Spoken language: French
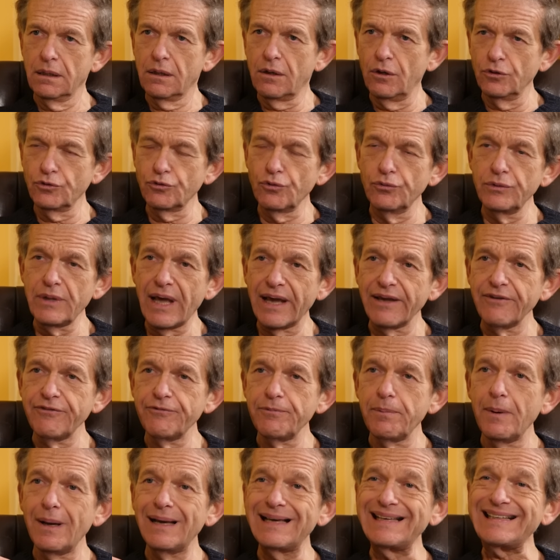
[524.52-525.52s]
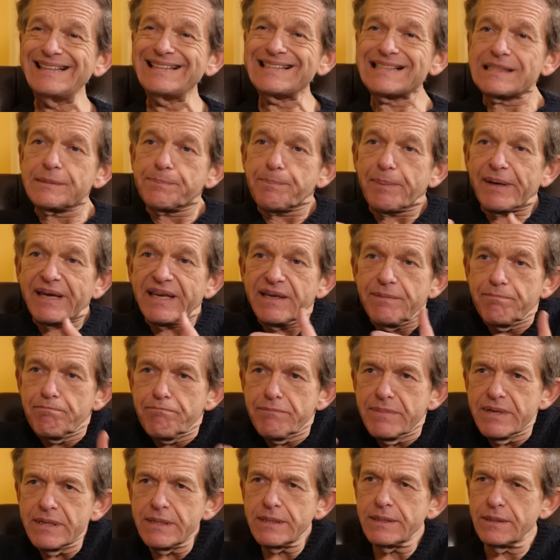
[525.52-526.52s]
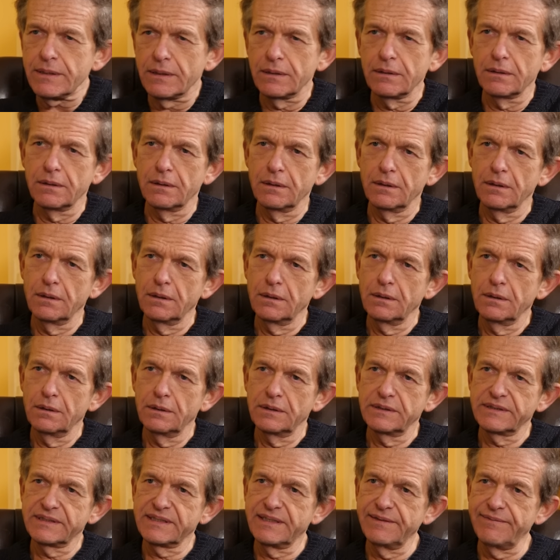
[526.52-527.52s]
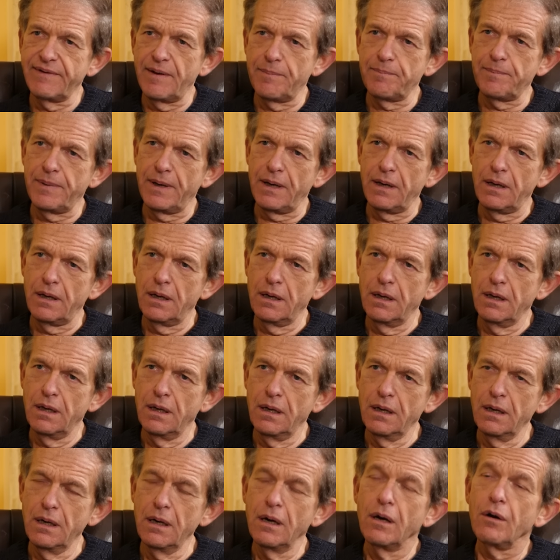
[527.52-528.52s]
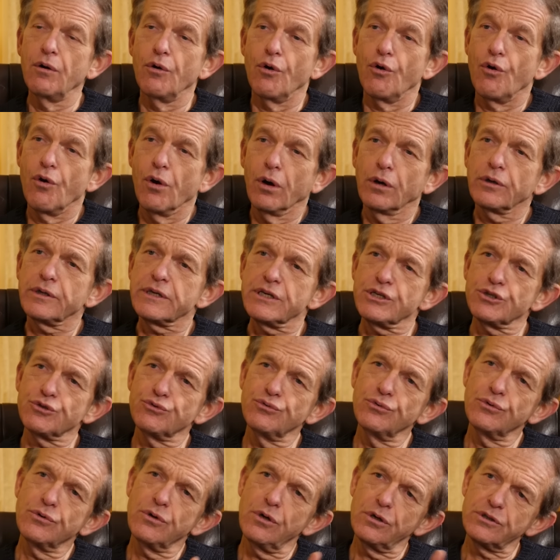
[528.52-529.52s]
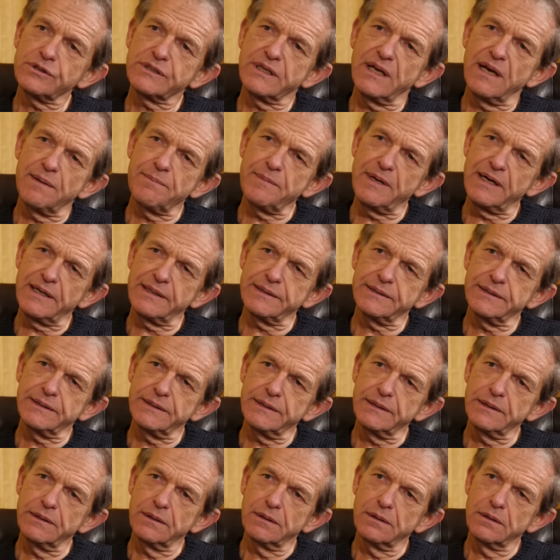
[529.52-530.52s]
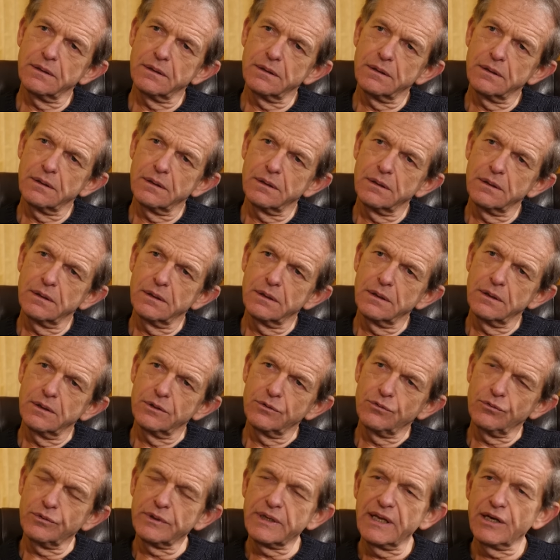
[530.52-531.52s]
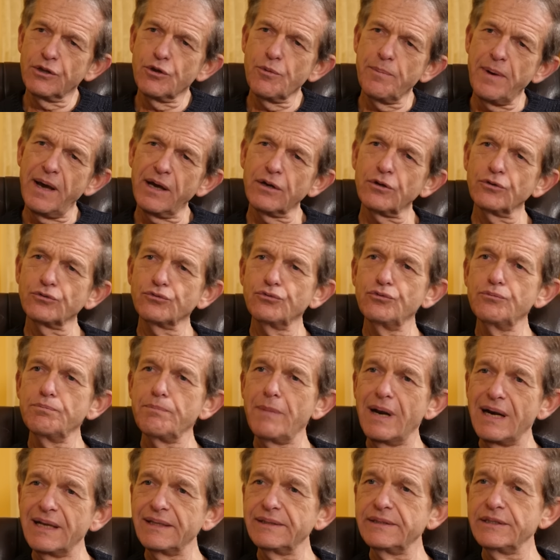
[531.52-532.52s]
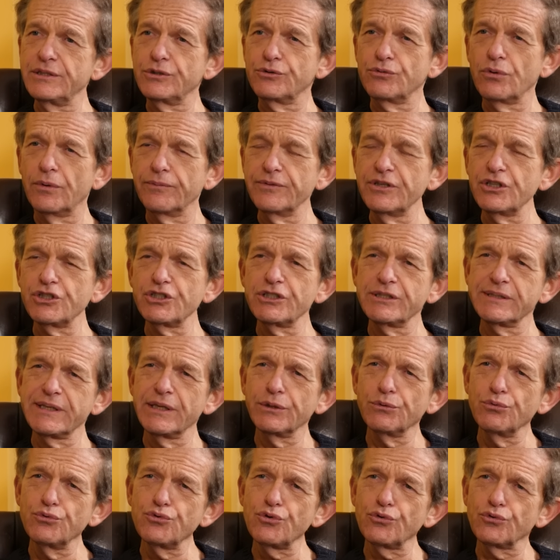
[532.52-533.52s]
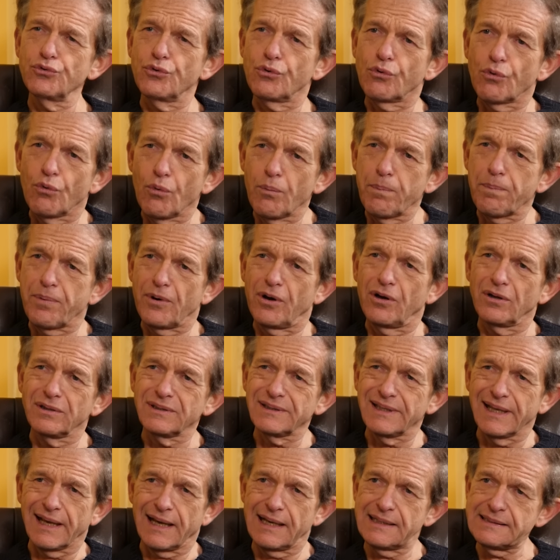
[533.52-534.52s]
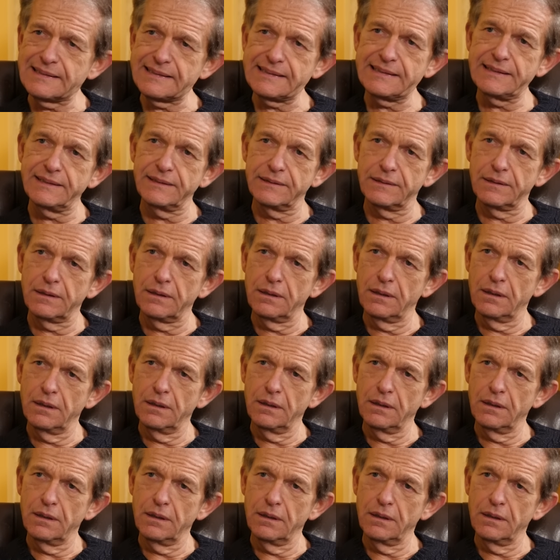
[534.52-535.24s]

Quand on n'arrive pas à exprimer ce qui ne va pas, le langage du corps, c'est la maladie. Donc quelque part, quand une maladie survient, j'essaie toujours de comprendre les racines.